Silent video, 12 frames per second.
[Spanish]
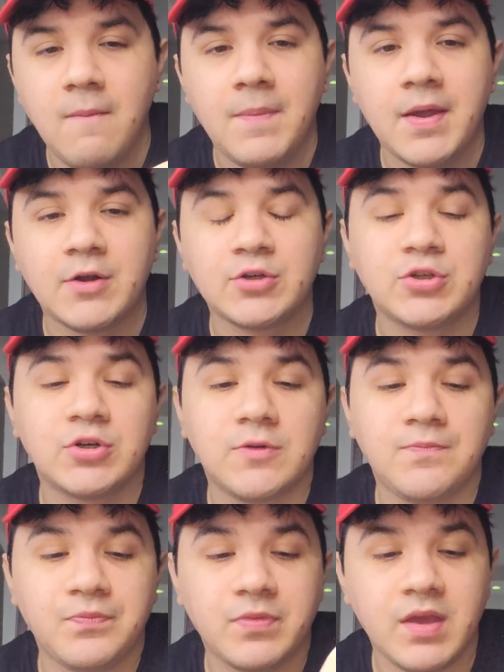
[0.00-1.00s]
Pero
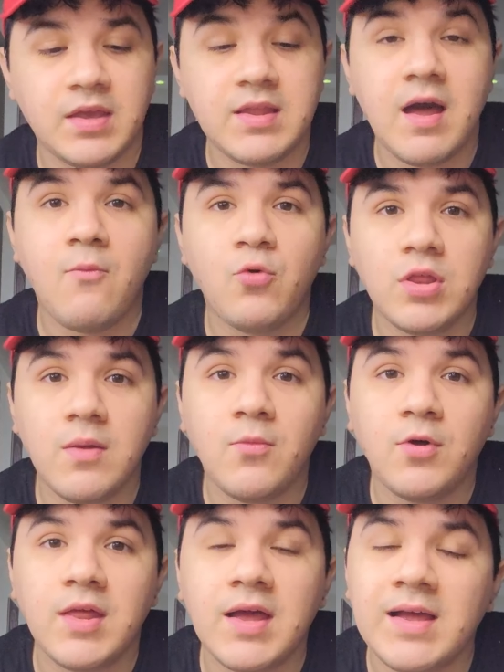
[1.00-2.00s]
yo estaba muy de
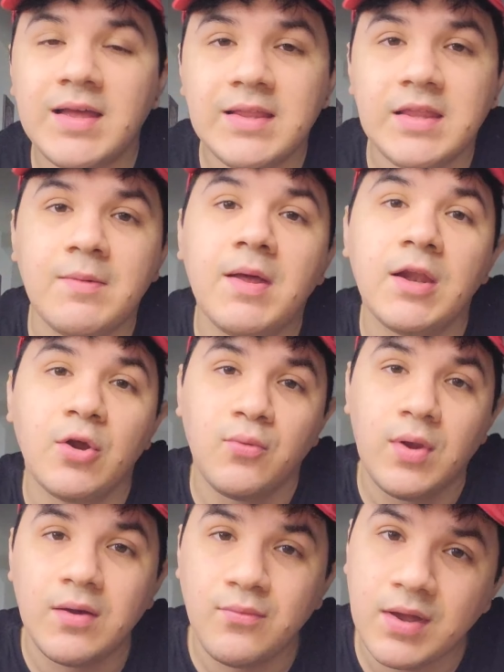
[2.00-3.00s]
moda el tema de los
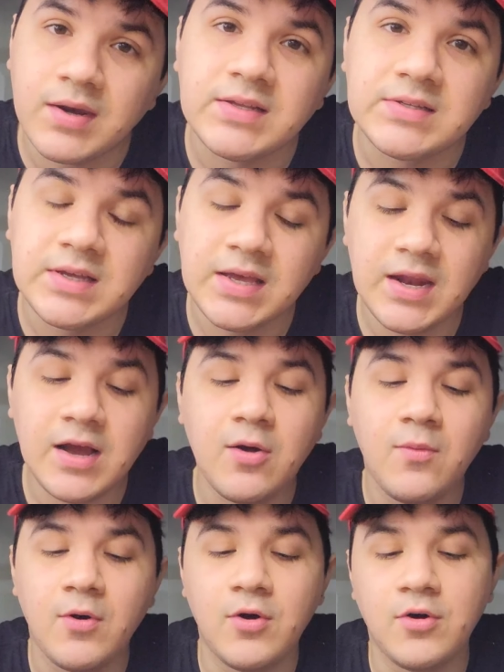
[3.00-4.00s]
Blackberries. Era
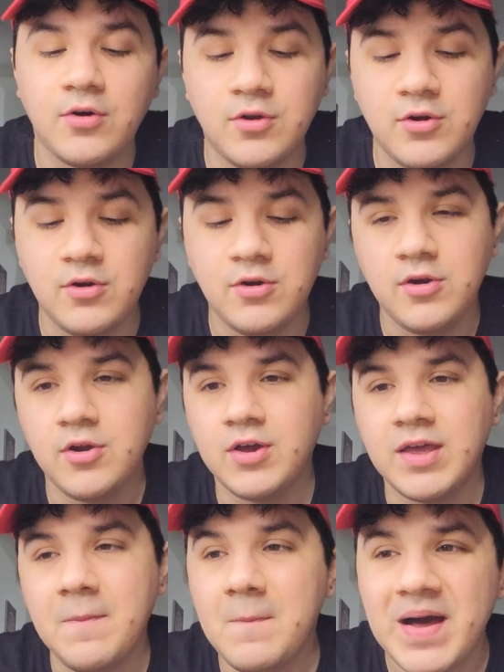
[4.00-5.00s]
como lo
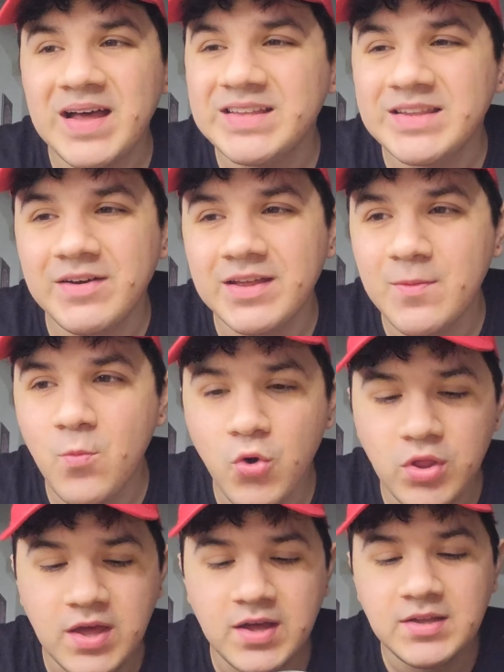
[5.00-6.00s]
que más estaba de
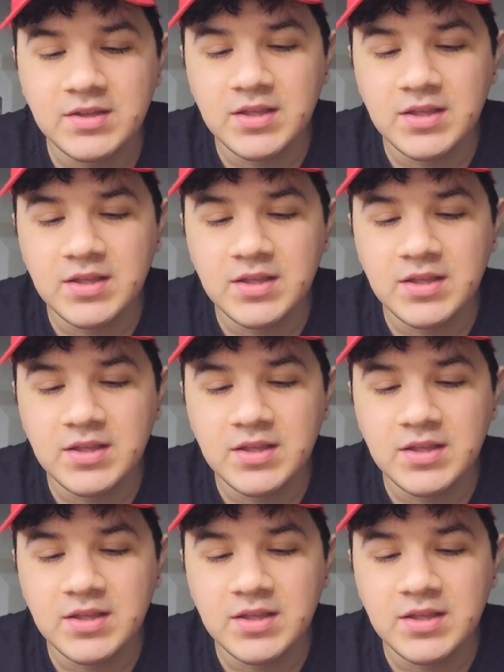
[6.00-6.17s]
moda.